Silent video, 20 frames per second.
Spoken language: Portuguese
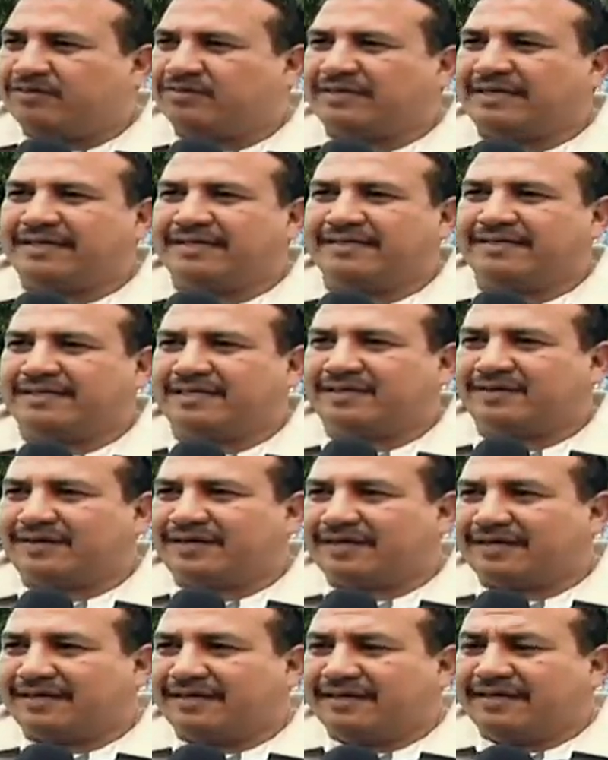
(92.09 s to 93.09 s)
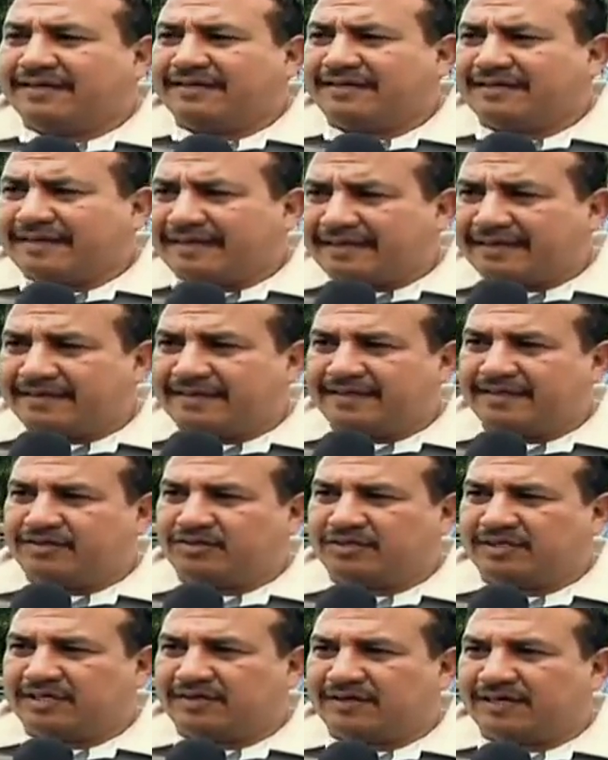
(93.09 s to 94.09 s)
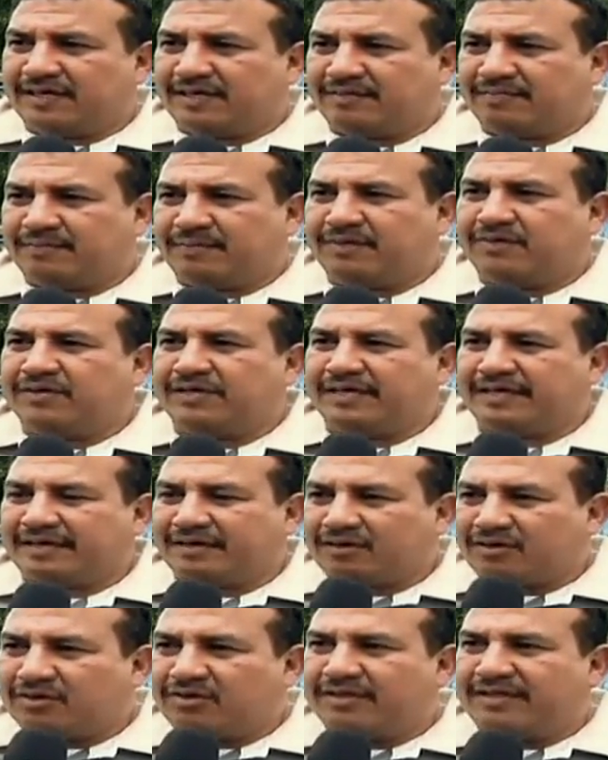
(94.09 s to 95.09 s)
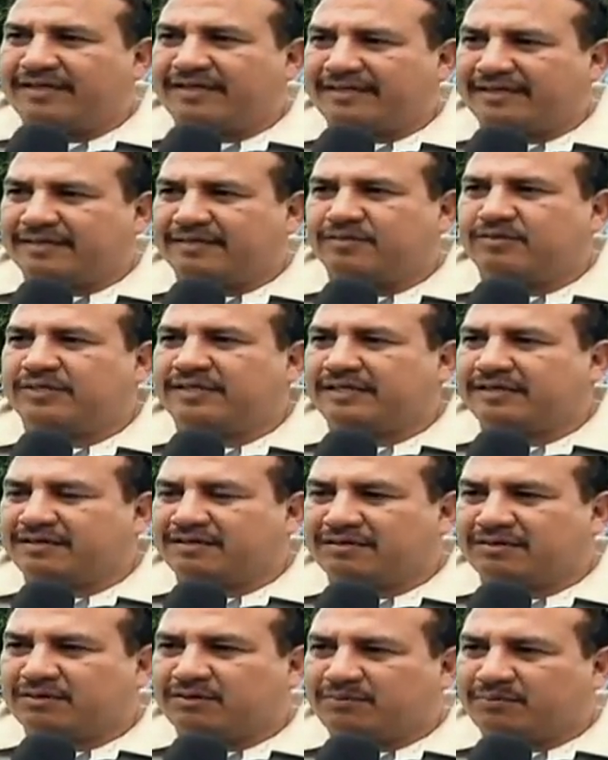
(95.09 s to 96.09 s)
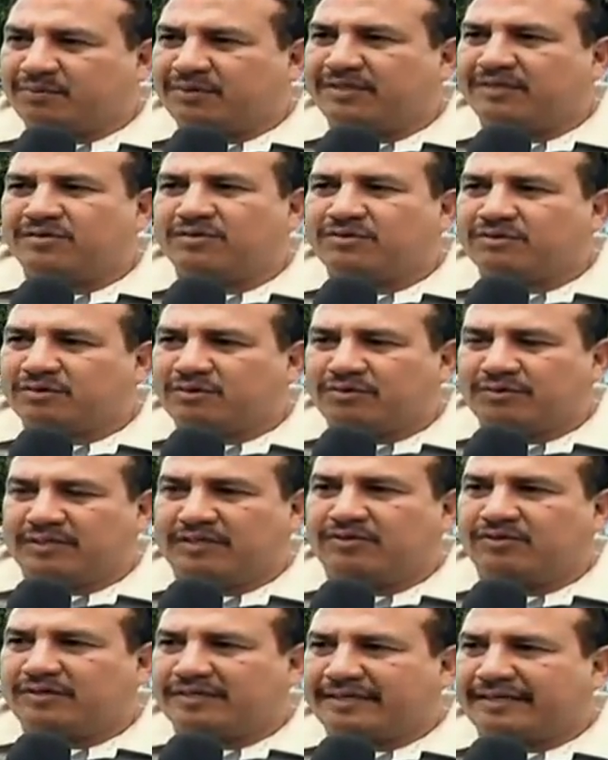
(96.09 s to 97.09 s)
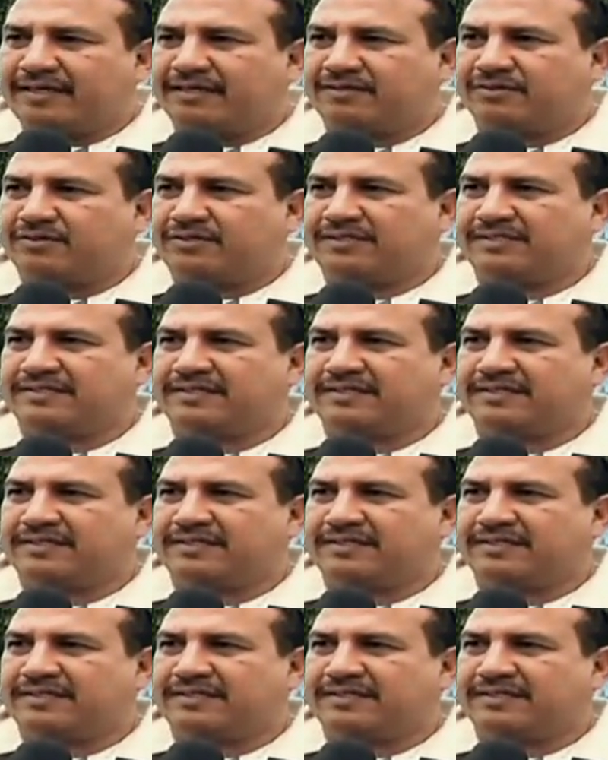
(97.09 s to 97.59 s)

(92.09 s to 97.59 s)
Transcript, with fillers: dizendo que deixem de trabalhar. Eles têm direito de trabalhar, mas que não entrem onde não estão autorizados.